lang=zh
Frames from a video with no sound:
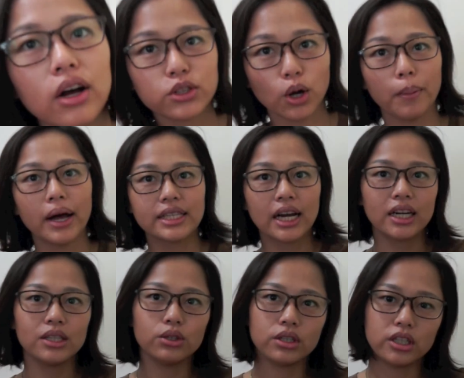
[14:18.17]
走吧，唱
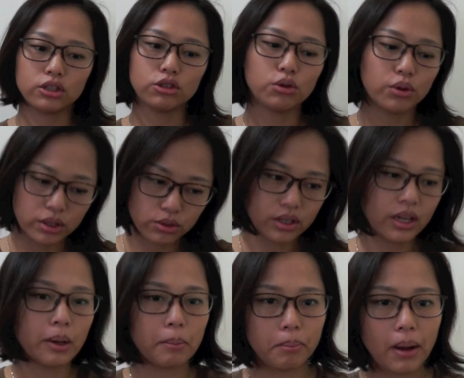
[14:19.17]
歌旅行去，我也觉得
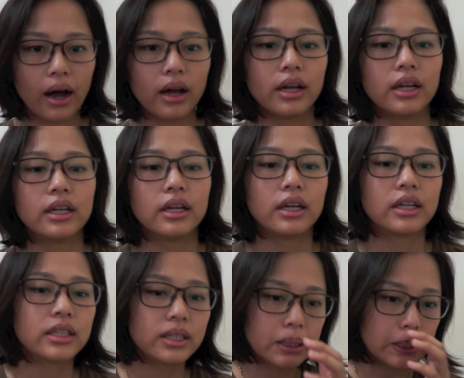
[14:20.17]
很棒。
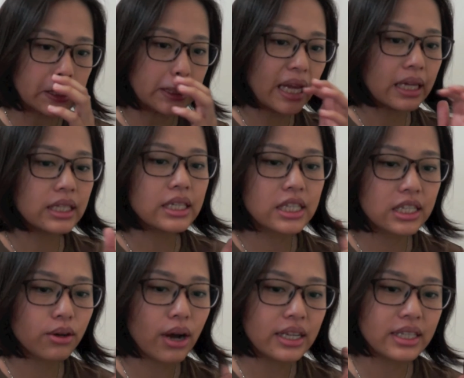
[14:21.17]
那这
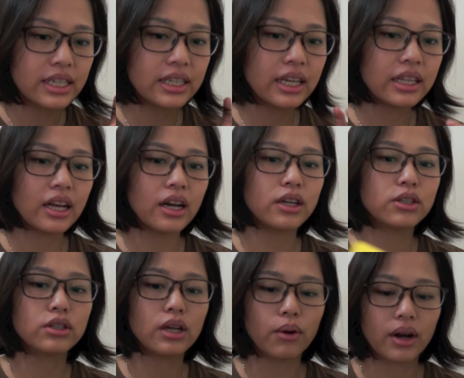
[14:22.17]
四块 C D 呢？
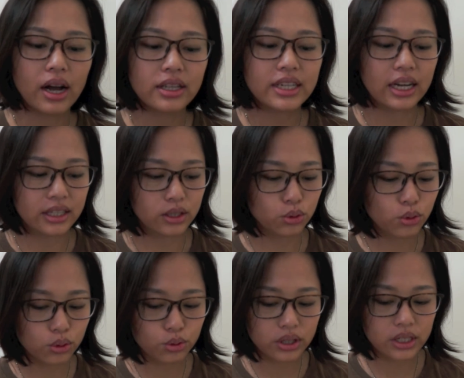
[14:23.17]
就像我刚刚讲的，如
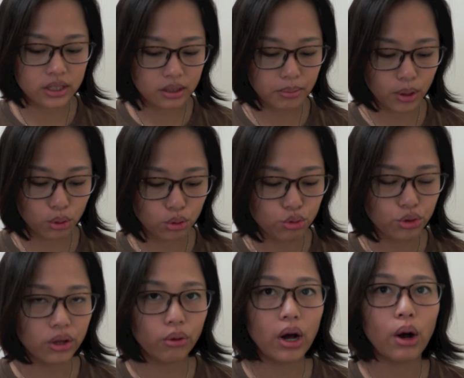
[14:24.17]
果说你真的没有预
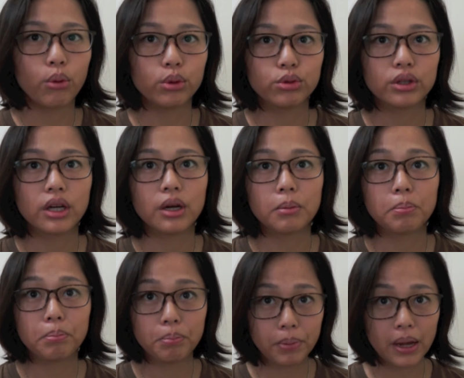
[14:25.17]
算的话，我觉得
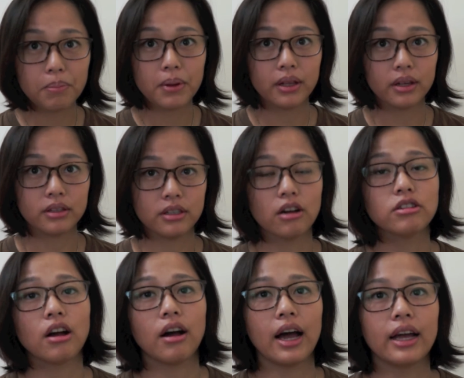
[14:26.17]
baby 的小
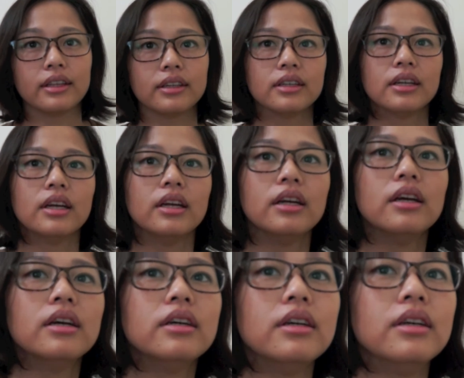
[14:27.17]
小孩的
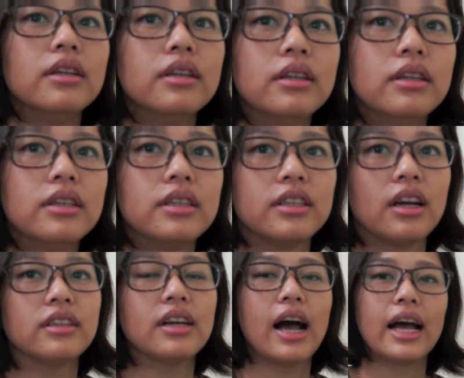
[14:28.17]

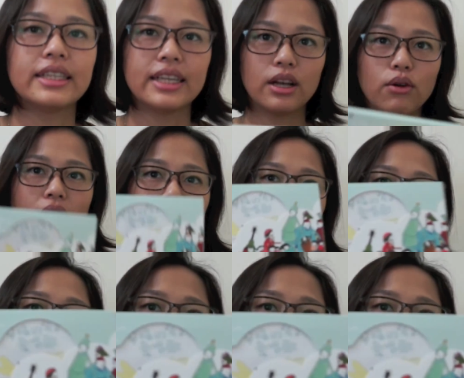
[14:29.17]
小小孩这一块